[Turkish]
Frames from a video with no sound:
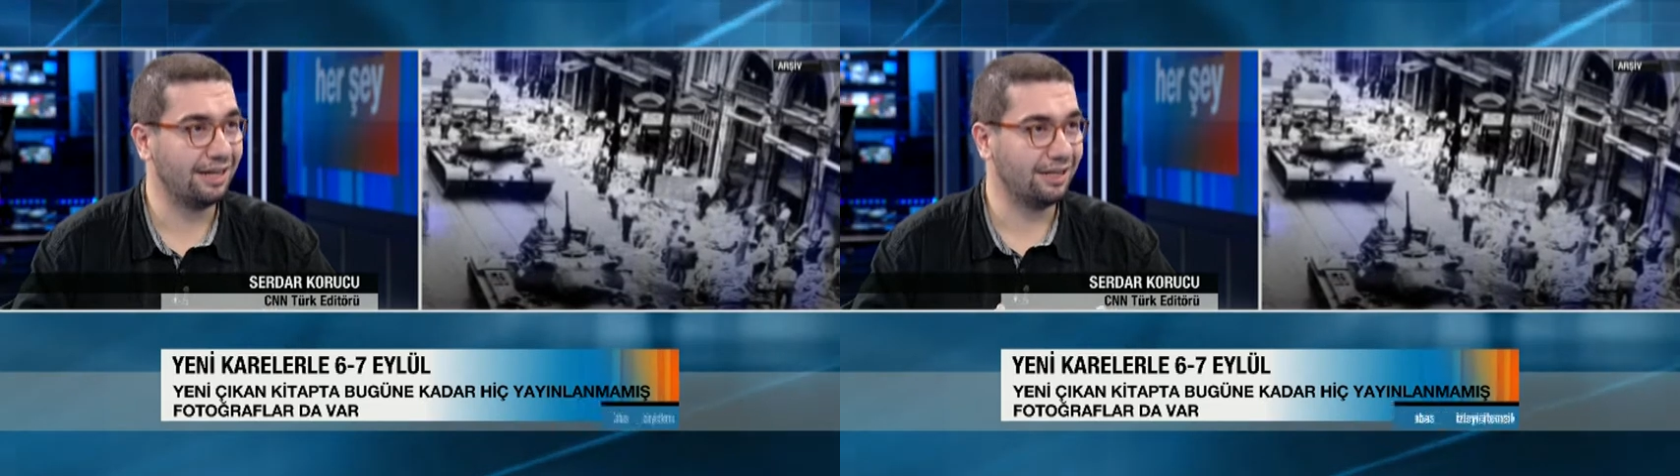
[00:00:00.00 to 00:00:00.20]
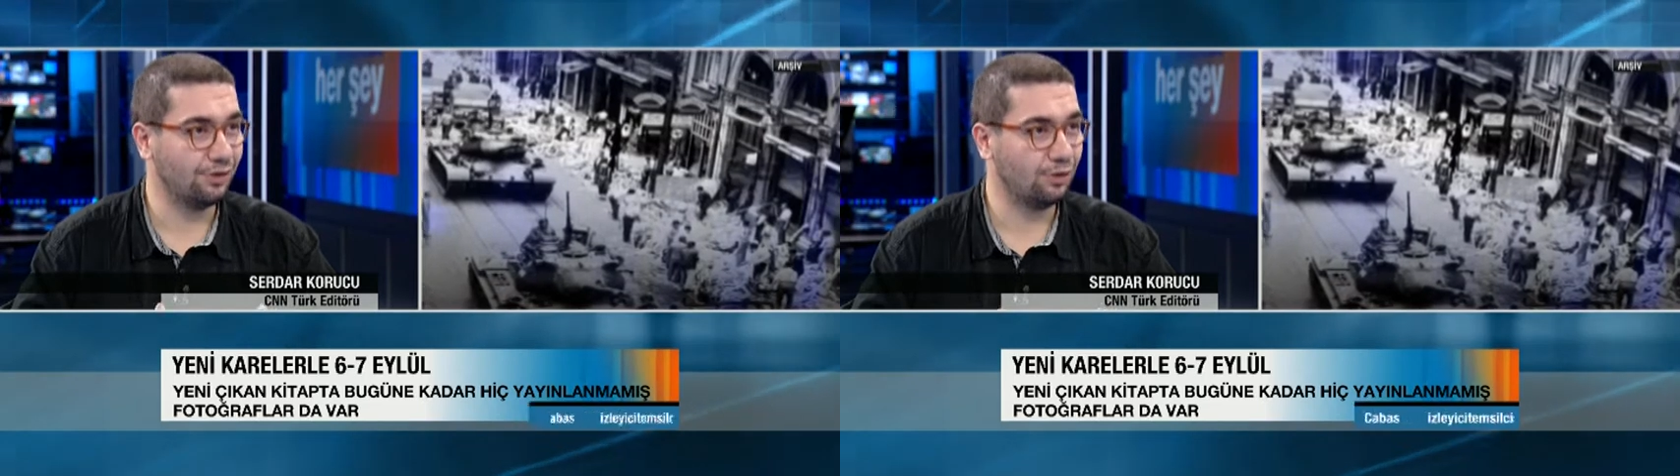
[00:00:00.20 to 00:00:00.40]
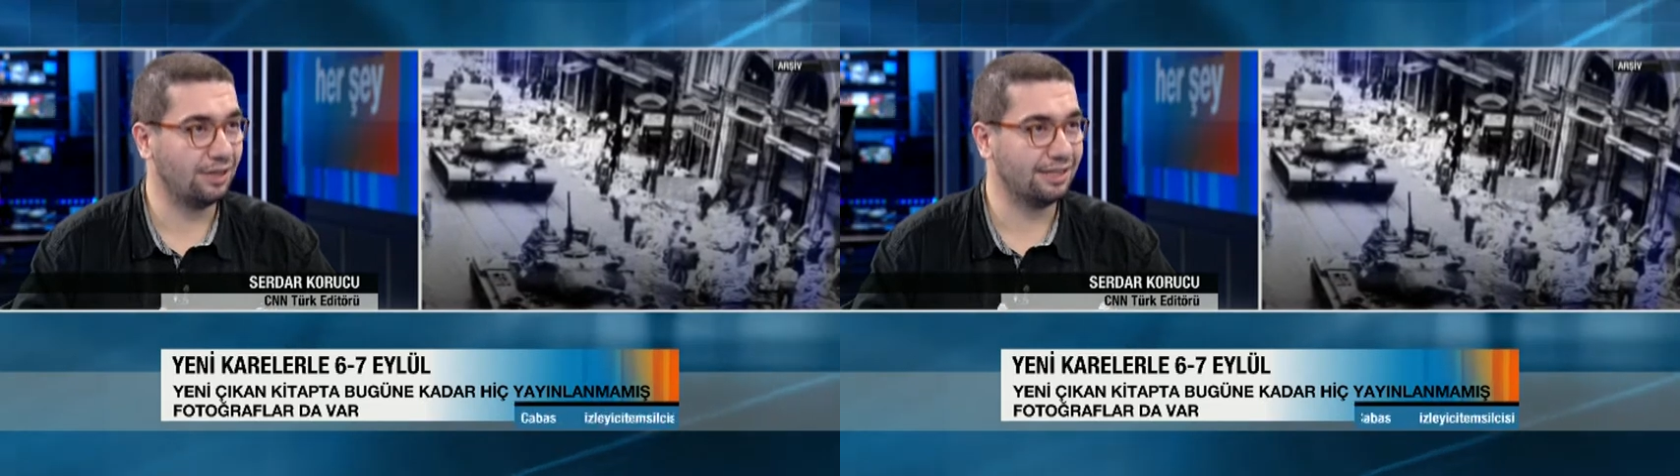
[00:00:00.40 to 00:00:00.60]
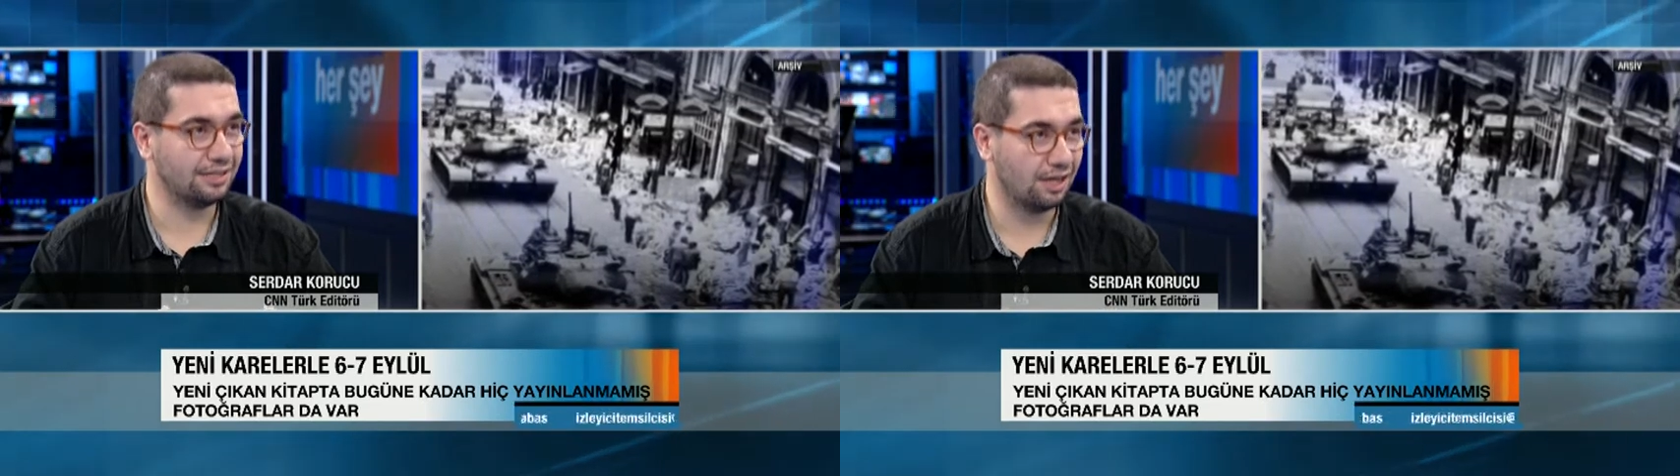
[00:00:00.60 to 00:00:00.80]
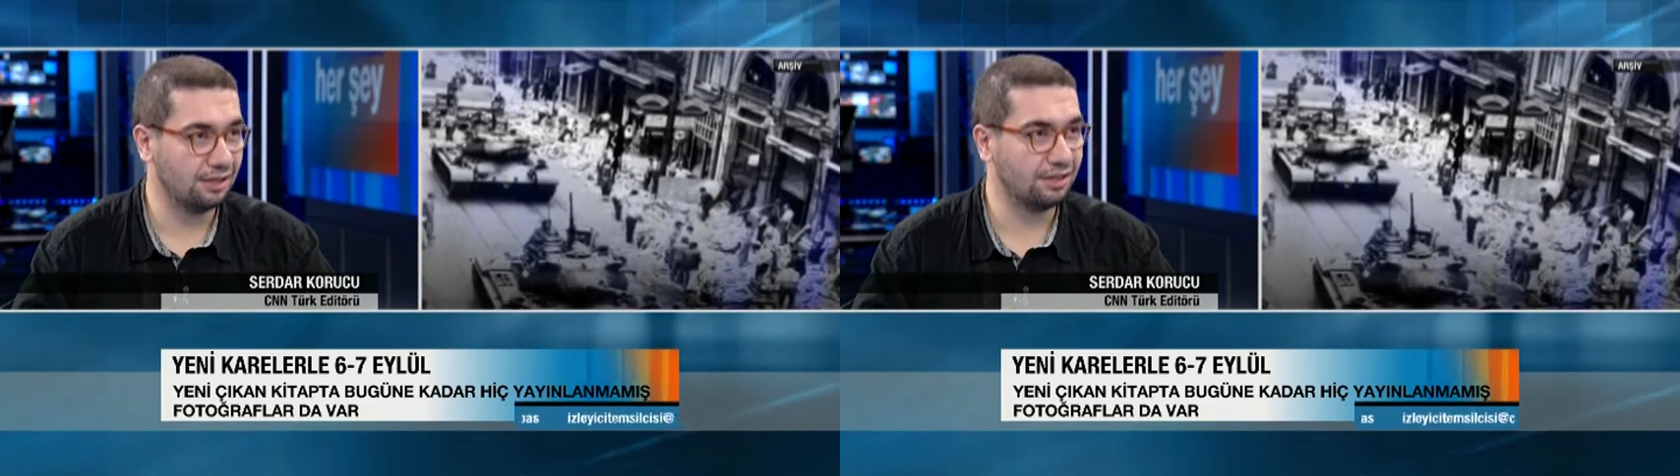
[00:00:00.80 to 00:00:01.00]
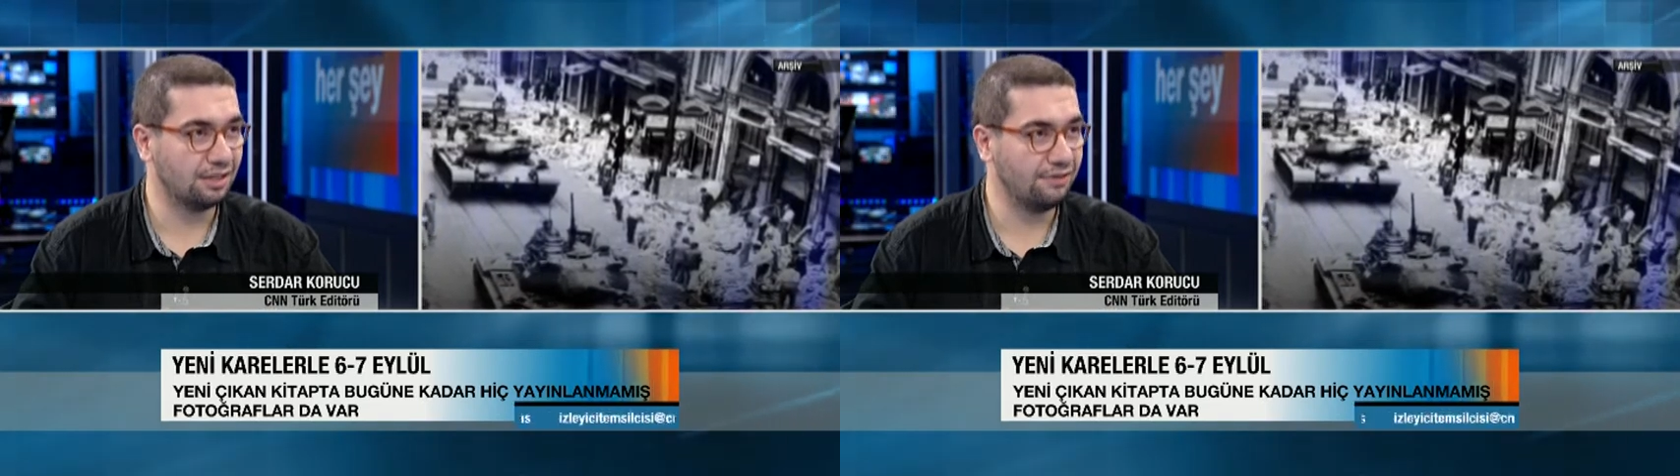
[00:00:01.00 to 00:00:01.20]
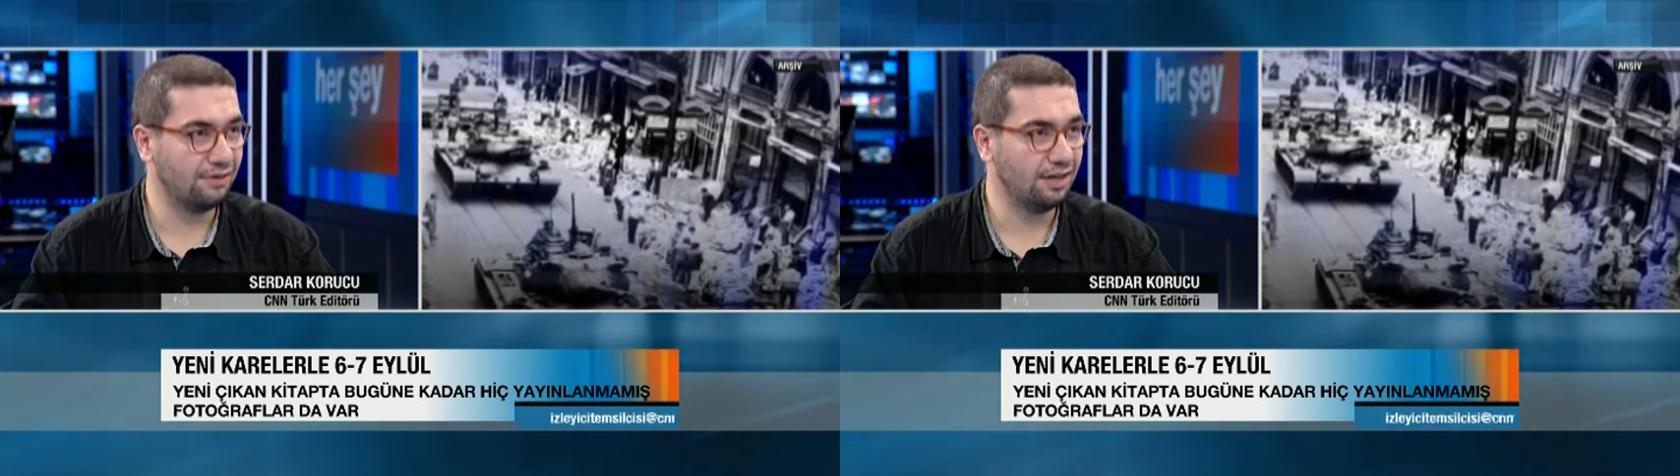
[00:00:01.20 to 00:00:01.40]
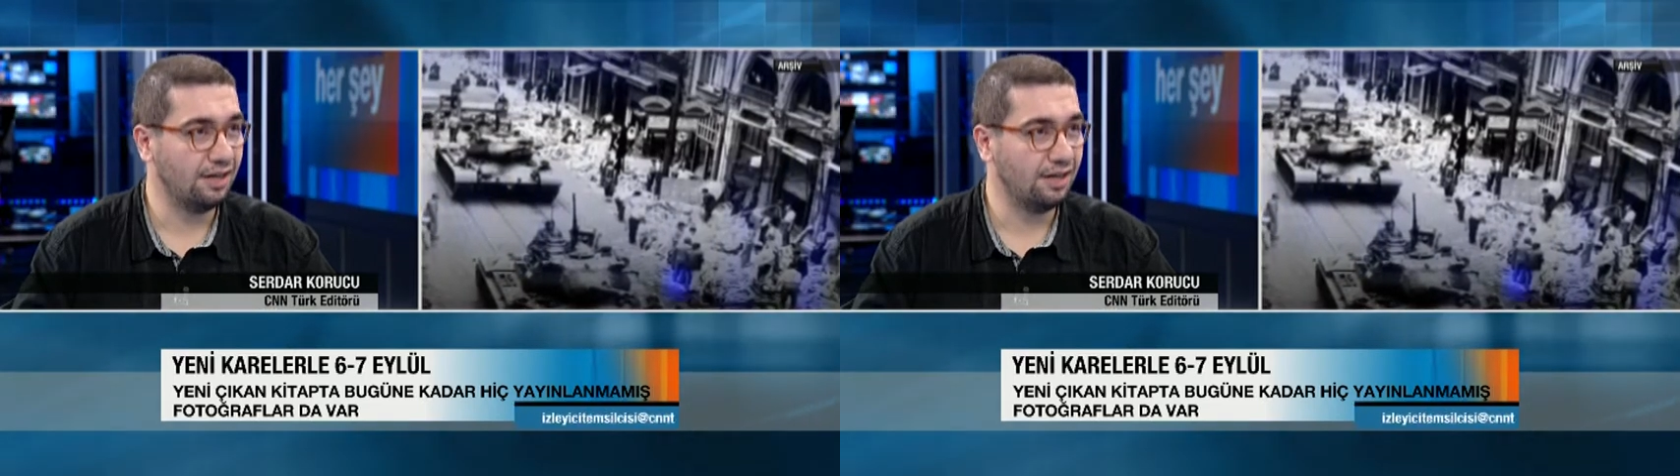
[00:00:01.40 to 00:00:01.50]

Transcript: yönelik saldırıları var